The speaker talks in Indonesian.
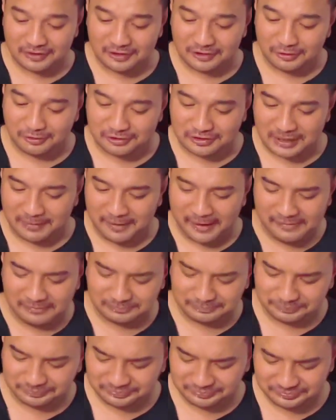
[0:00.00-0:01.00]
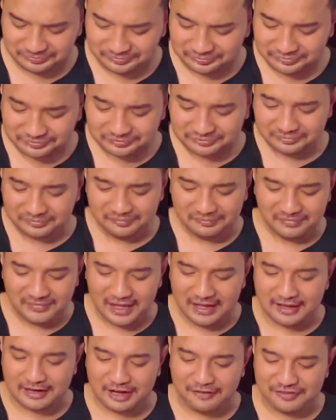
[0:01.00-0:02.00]
terus apa
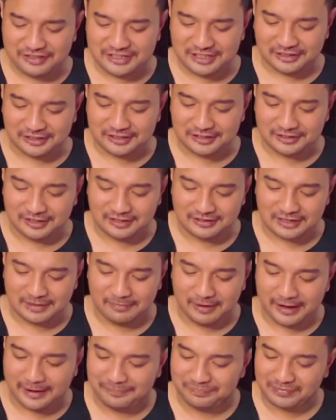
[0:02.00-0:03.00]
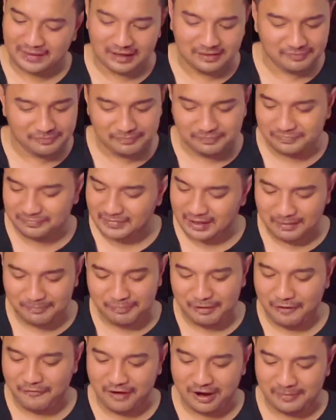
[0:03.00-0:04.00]
rawitnya tiga sama
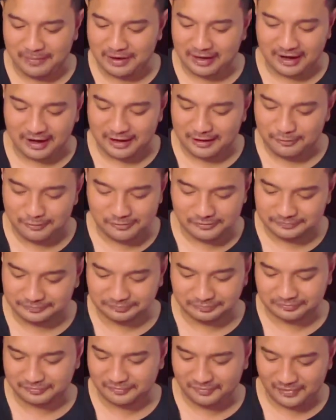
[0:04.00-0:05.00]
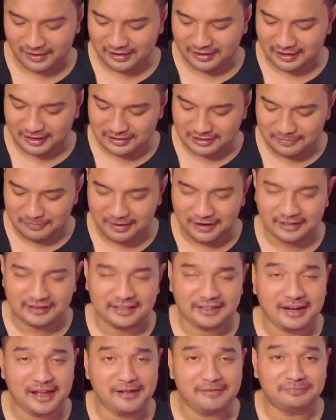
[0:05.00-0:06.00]
bawang merah itu hmm, kerasa
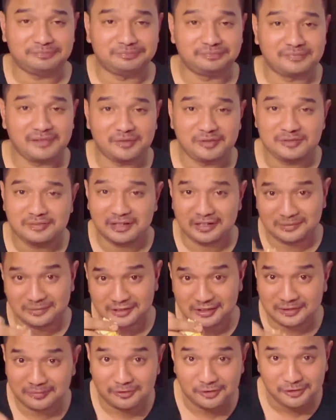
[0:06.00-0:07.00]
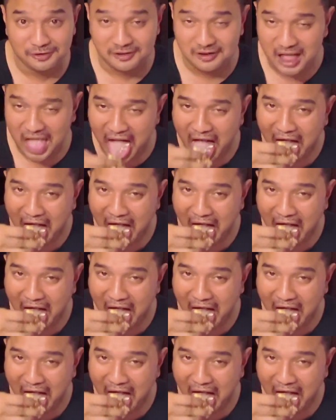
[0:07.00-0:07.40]
banget enak monggo